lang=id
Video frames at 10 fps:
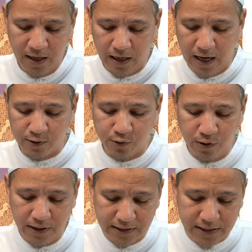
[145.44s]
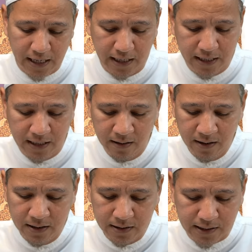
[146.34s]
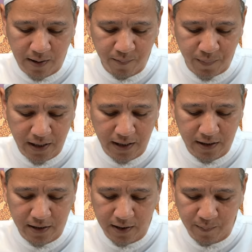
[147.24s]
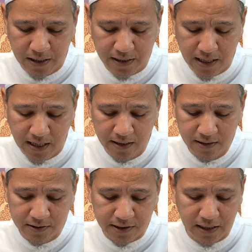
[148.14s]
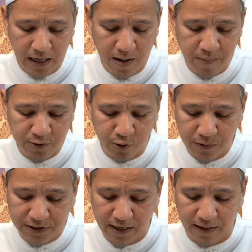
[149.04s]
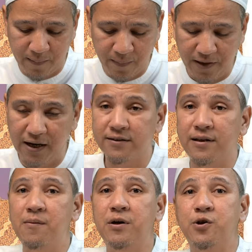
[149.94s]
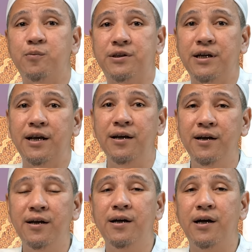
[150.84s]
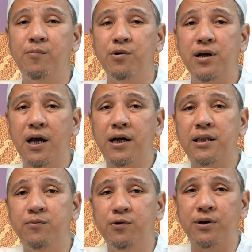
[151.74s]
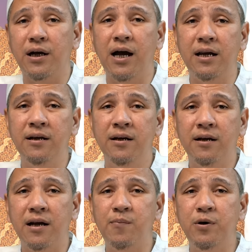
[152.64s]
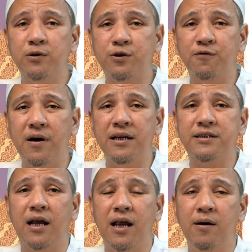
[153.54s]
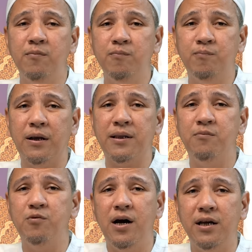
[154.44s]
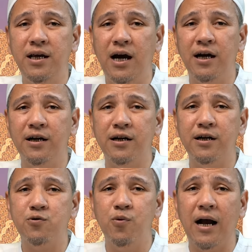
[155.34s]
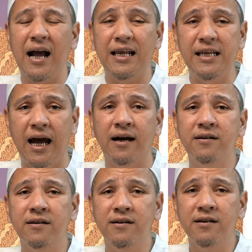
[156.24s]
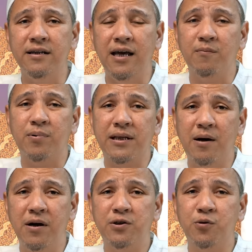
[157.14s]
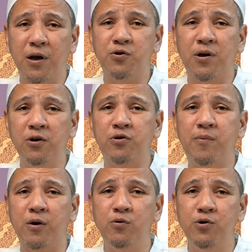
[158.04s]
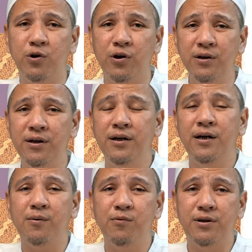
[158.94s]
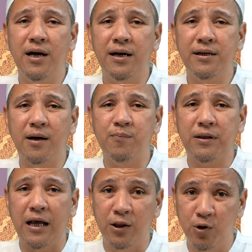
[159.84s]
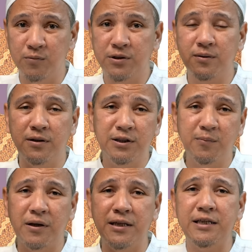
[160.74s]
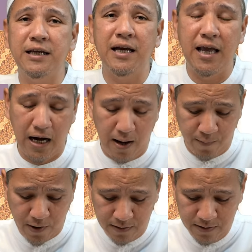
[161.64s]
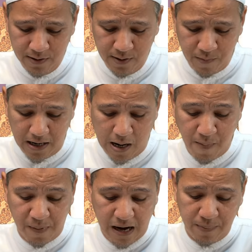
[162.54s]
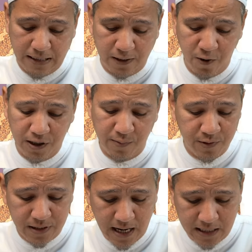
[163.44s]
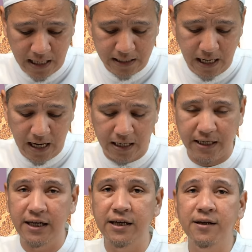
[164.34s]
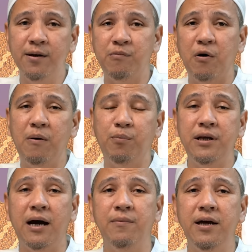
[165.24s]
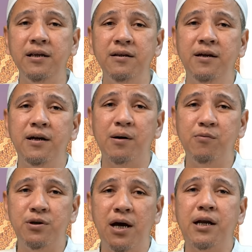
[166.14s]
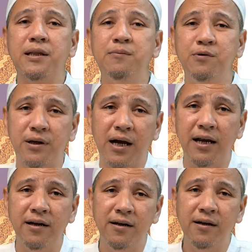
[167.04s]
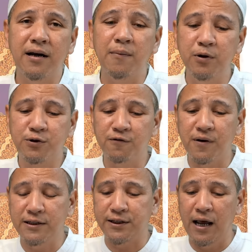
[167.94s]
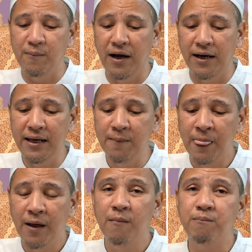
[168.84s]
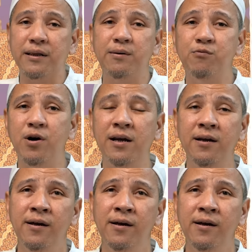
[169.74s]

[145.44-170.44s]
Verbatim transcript: Langsung kisah ini sampai uh, pada setelah masuk Mesir. Ya, setelah masuk Mesir, kemudian ketemu dengan Nabi Yusuf alaihissalam pertemuan yang kedua kalinya. Yang pertama saudara-saudari sudah berkunjung, kemudian dapat gandum se eh, seperti cerita yang lampau, maka beberapa tahun kemudian datang lagi bahwa Bunyamin, kemudian ketemu dengan Nabi Yusuf alaihissalam. Nah ini pertemuan